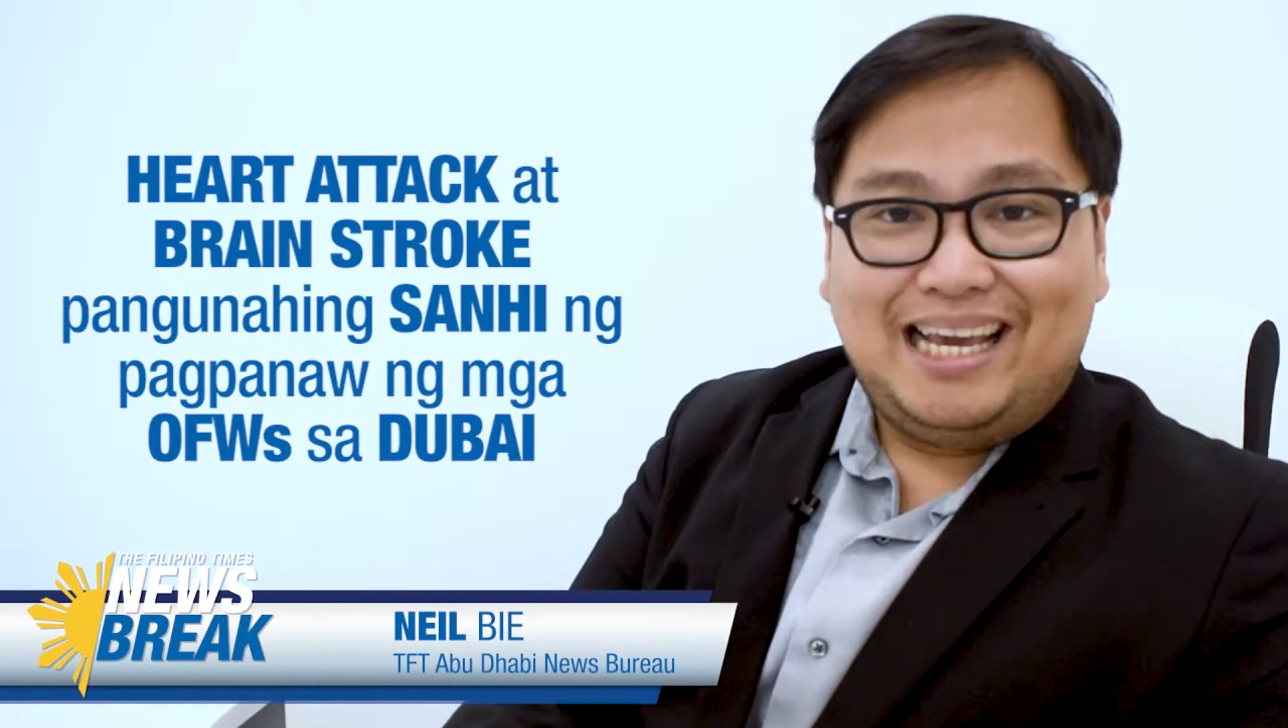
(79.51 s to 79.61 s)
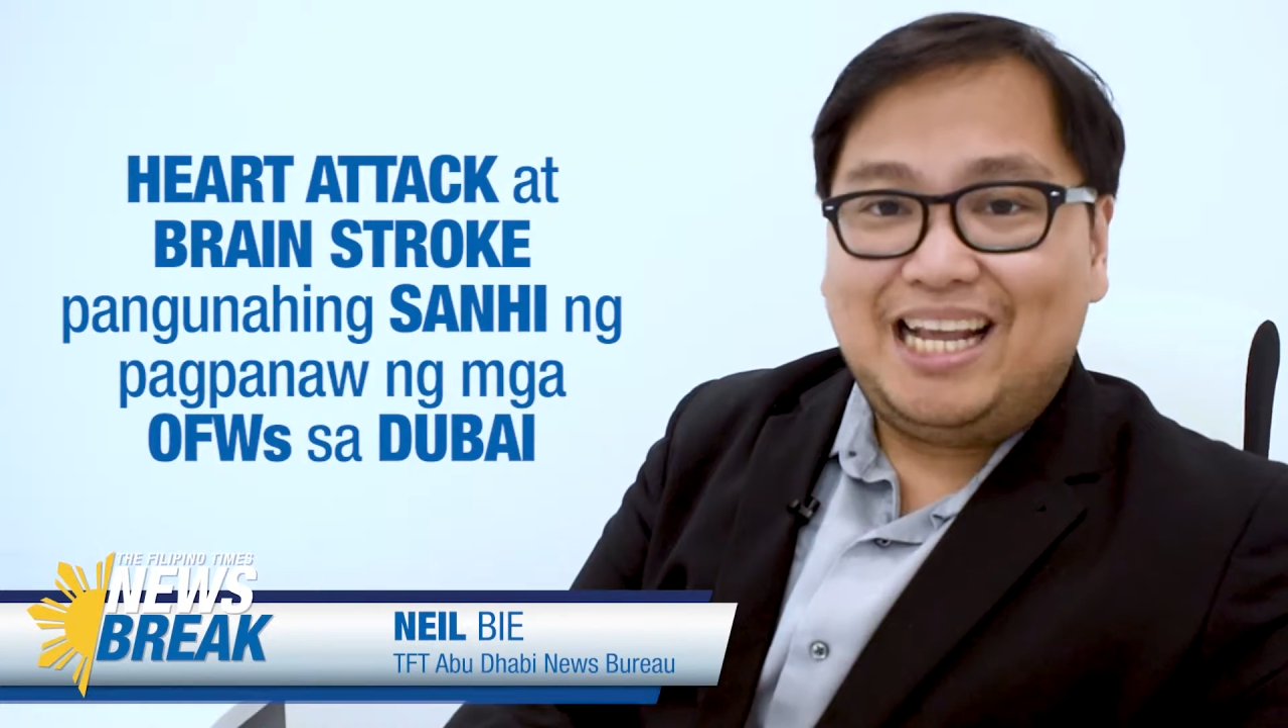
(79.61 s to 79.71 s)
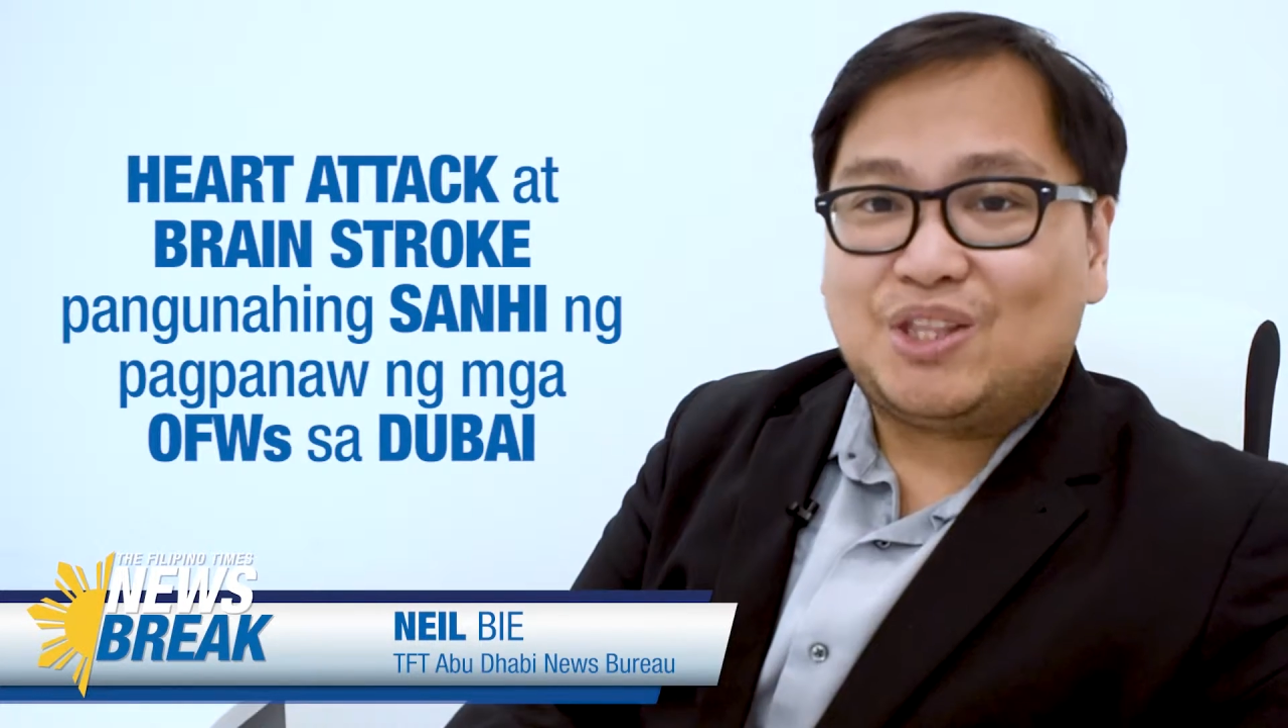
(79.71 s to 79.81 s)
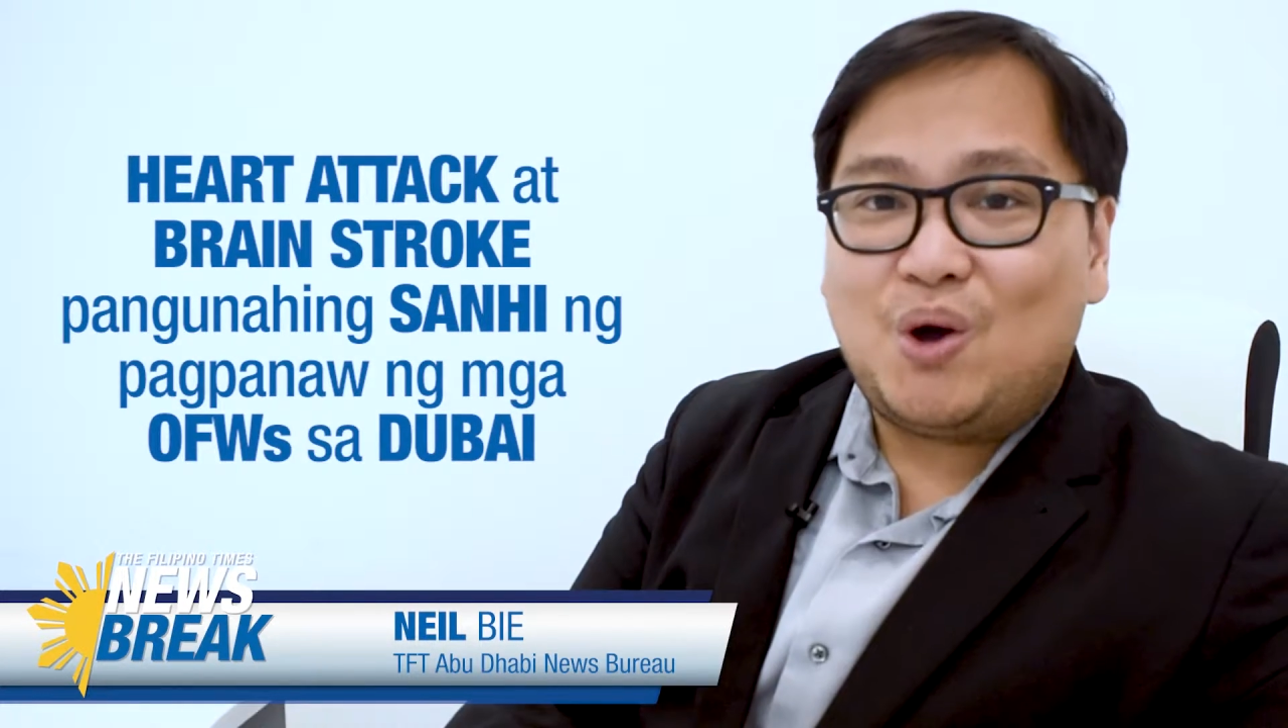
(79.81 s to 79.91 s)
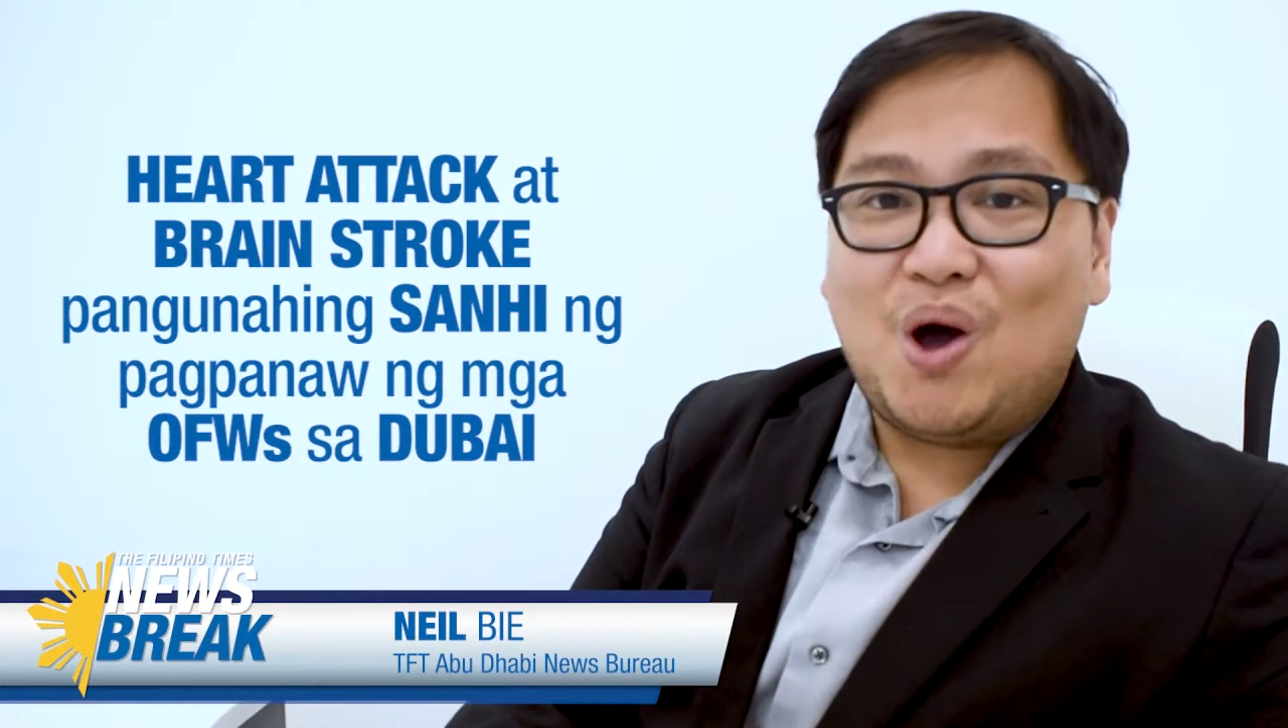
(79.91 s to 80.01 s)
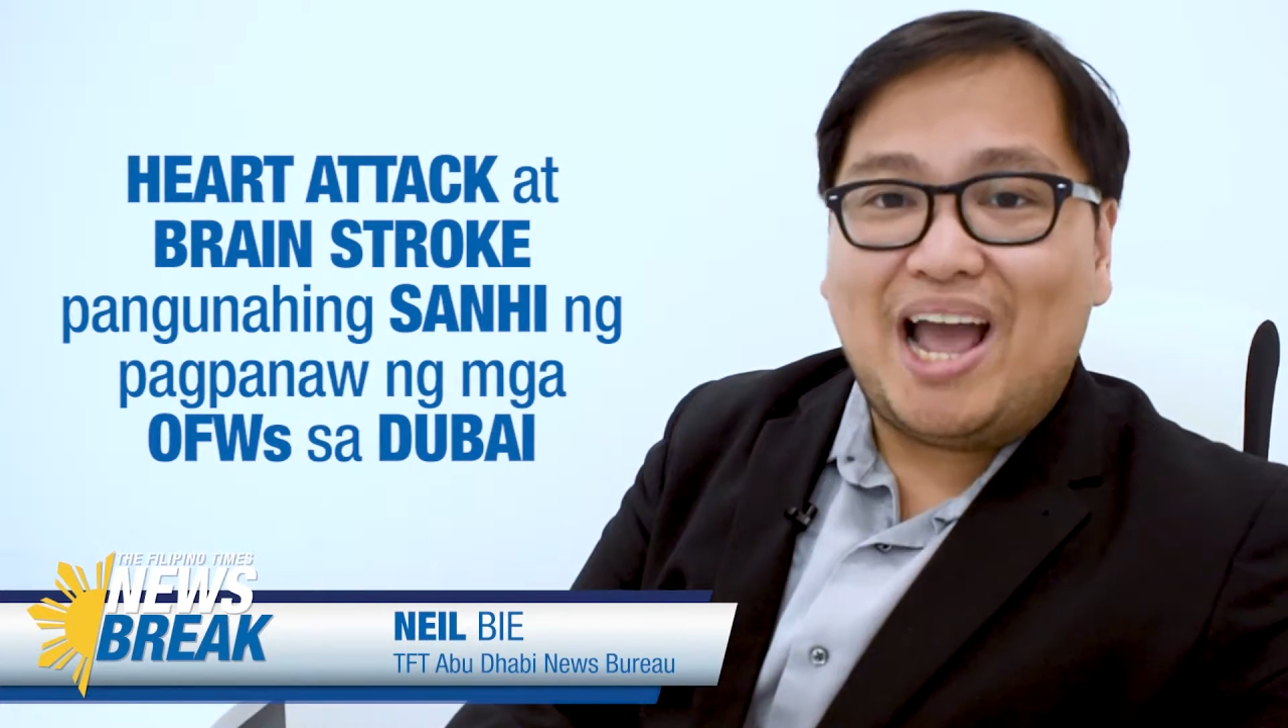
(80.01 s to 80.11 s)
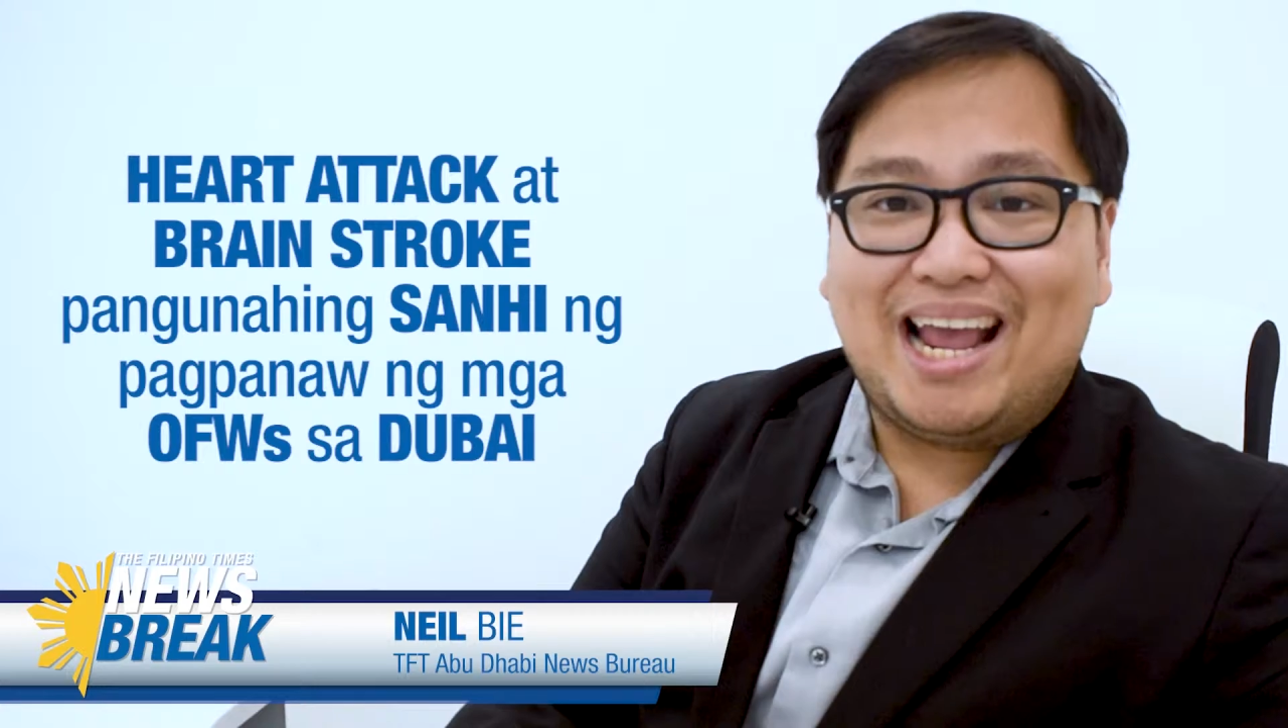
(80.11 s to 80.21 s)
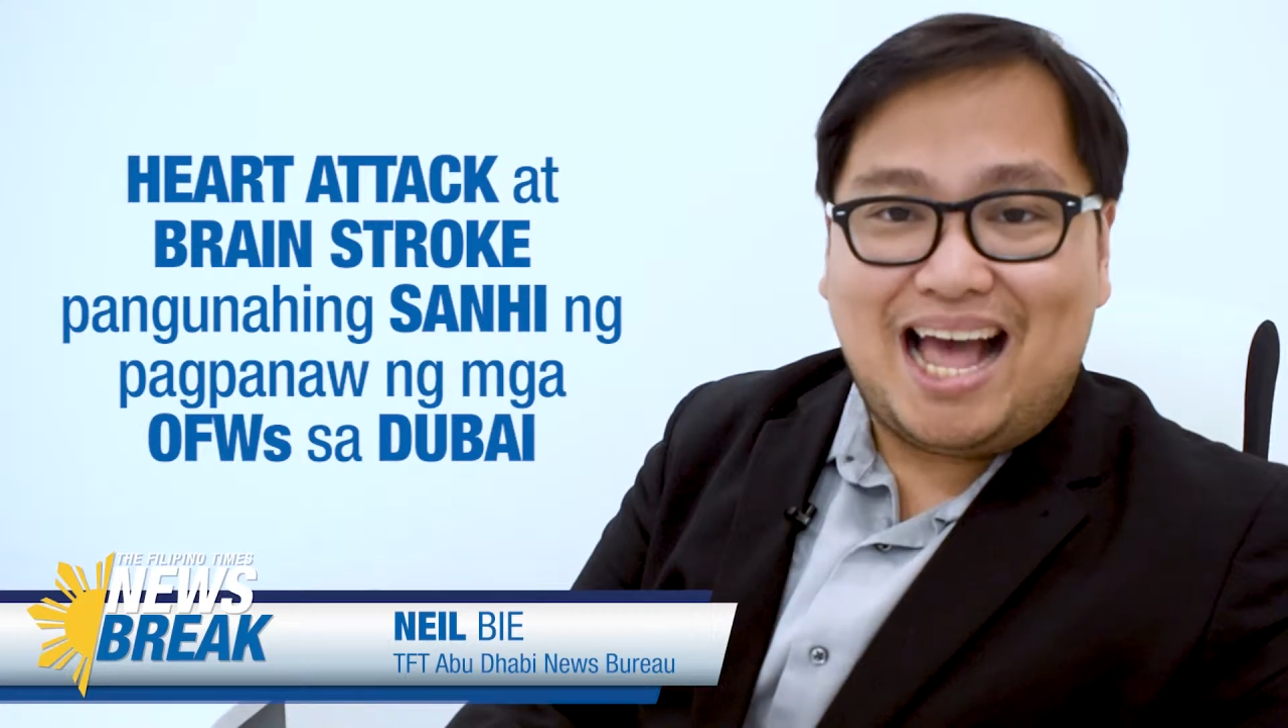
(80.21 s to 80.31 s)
Ito ay